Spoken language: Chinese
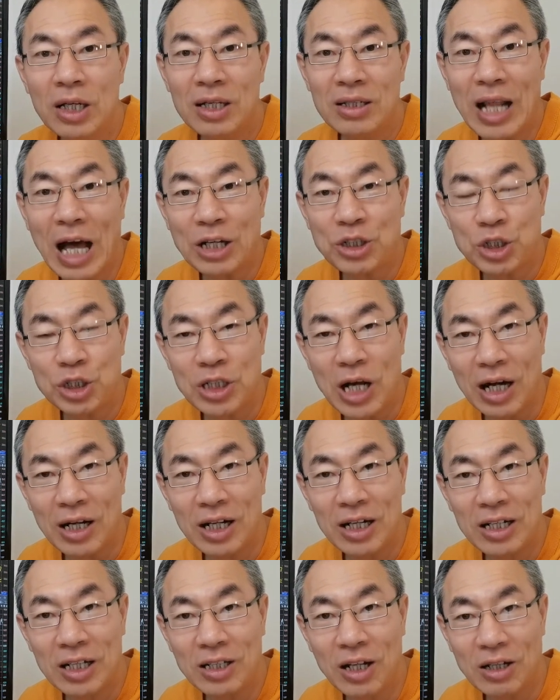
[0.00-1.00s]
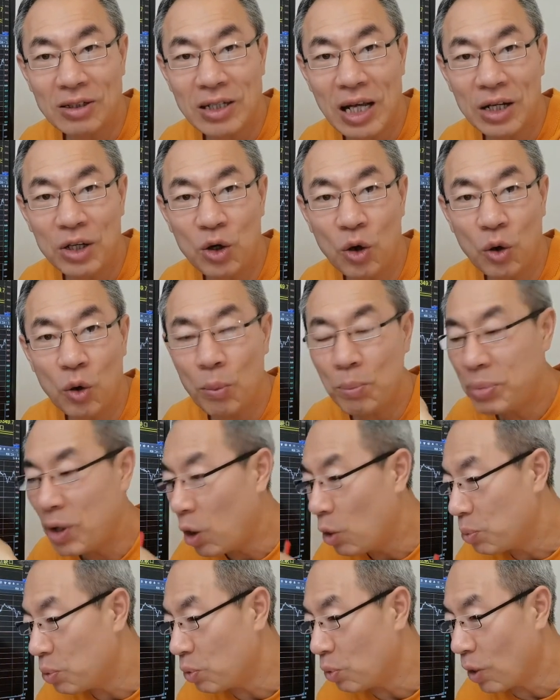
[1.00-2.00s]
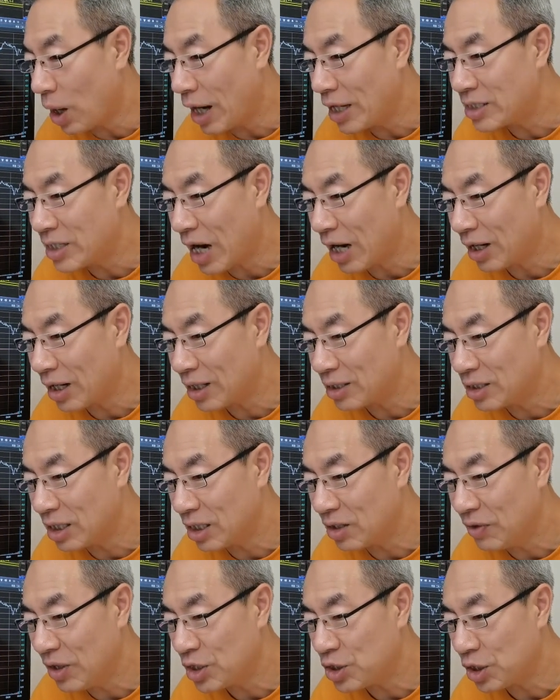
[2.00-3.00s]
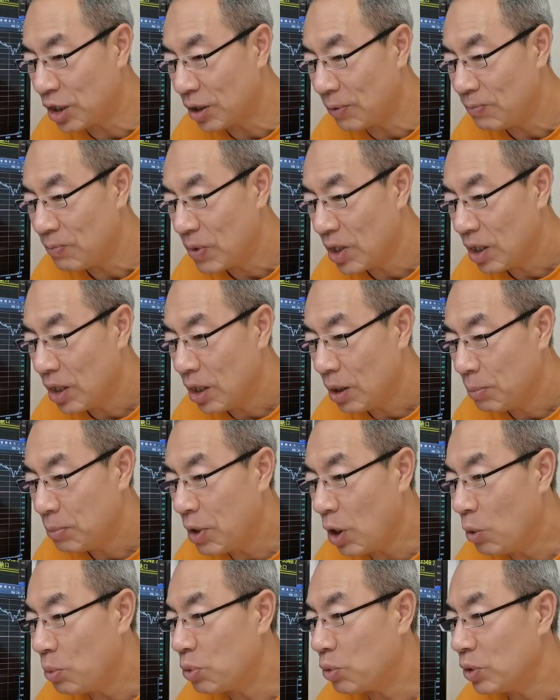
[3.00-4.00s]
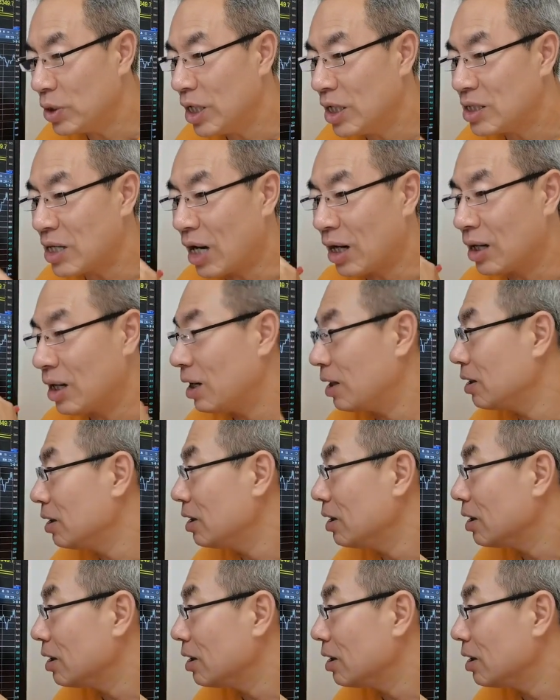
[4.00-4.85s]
纳指涨了零点三六，标普还涨了这个位置，标普也涨了，